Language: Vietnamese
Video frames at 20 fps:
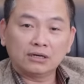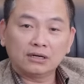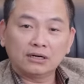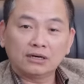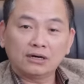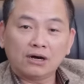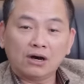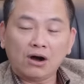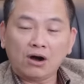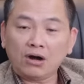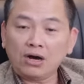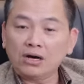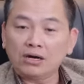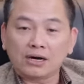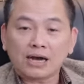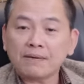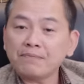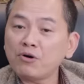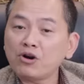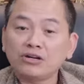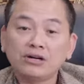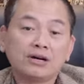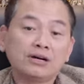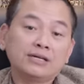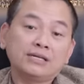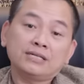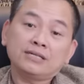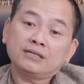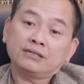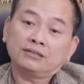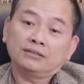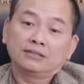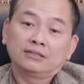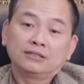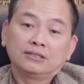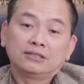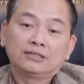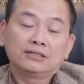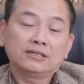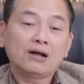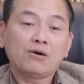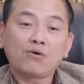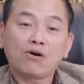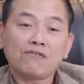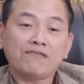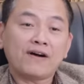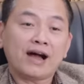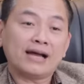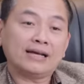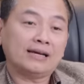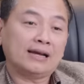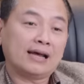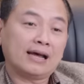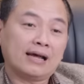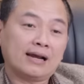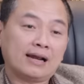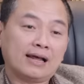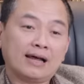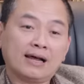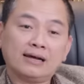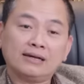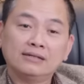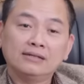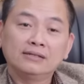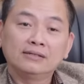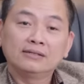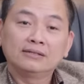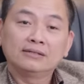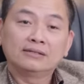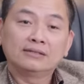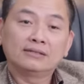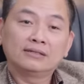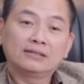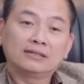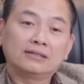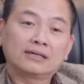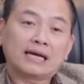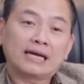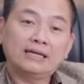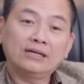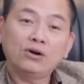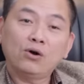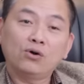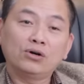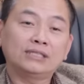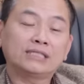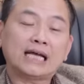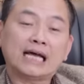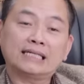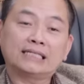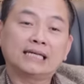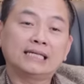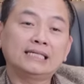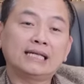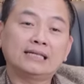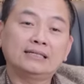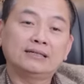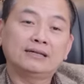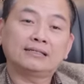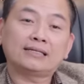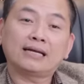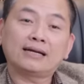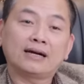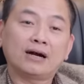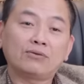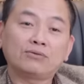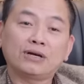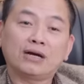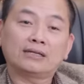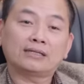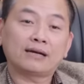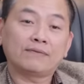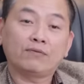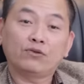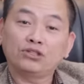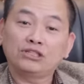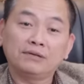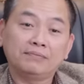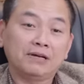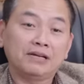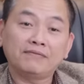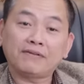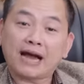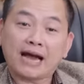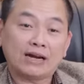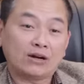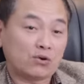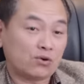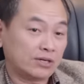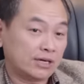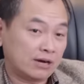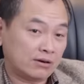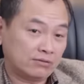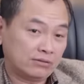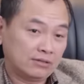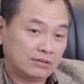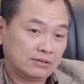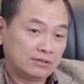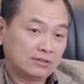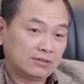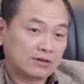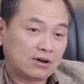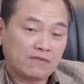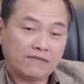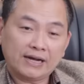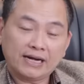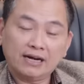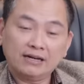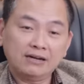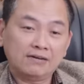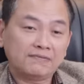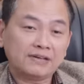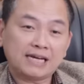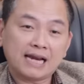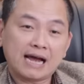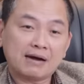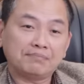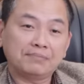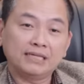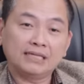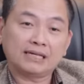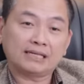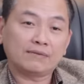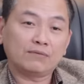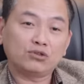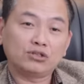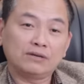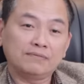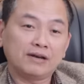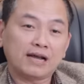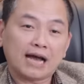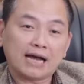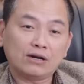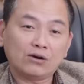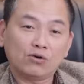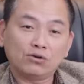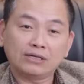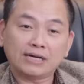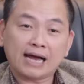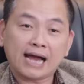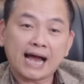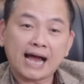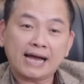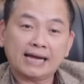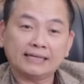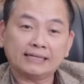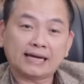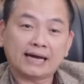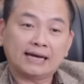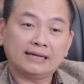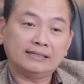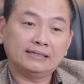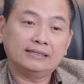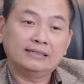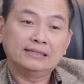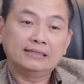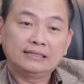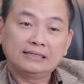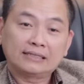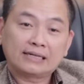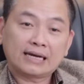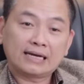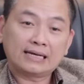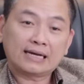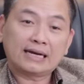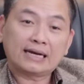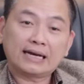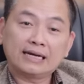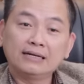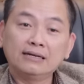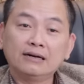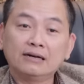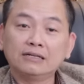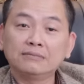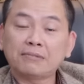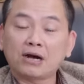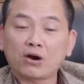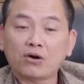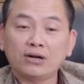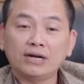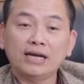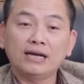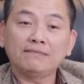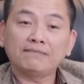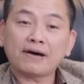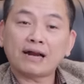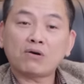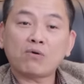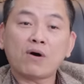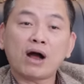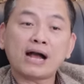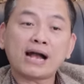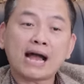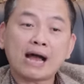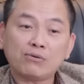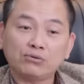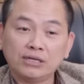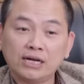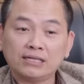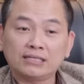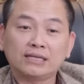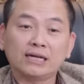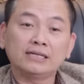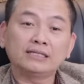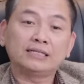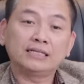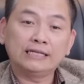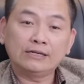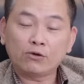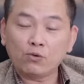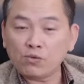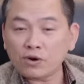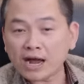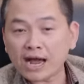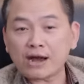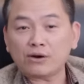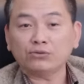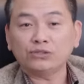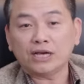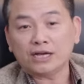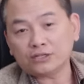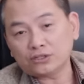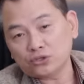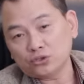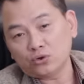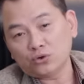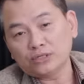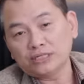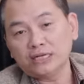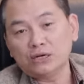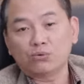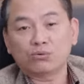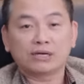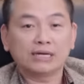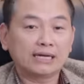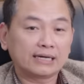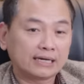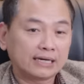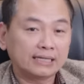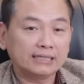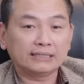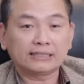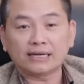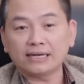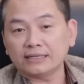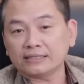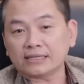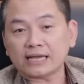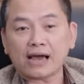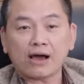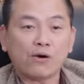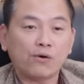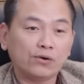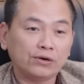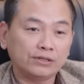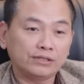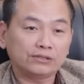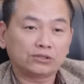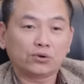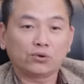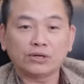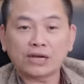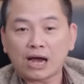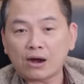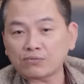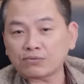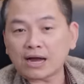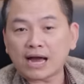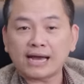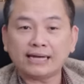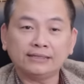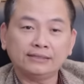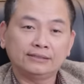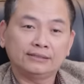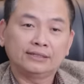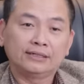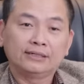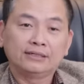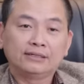à, họ ở khắp mọi nơi chứ chứ đâu có phải là là uh, cái nôi sản sinh ra những người thành công là thành phố Hồ Chí Minh và Hà Nội đâu có phải đất nước Việt Nam mình là thành phố Hồ Chí Minh Hà Nội là hai cái cái cái cái nơi mà có nền văn hóa cao nhất dân trí cũng cao nhất rồi điều kiện kinh tế xã hội rồi học hành